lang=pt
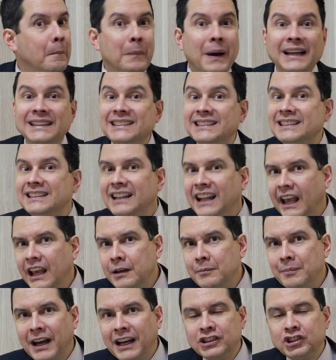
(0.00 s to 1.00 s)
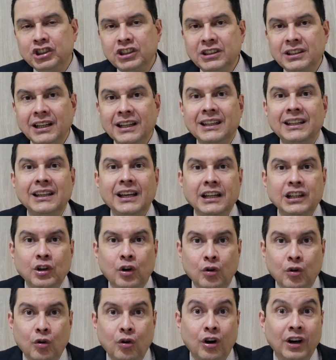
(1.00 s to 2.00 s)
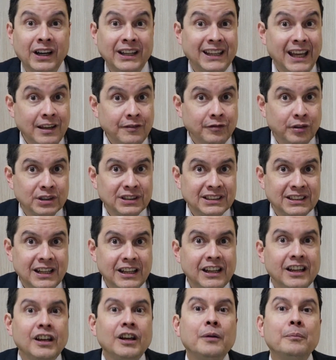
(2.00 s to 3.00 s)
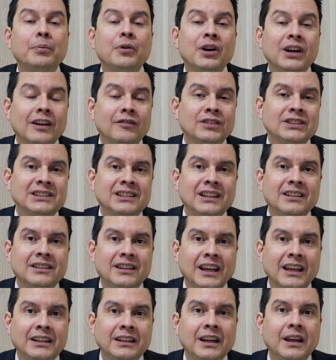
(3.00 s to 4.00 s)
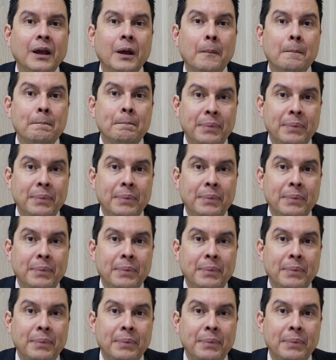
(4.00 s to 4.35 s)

mas nem imagina que ele ocorre em você porque você tem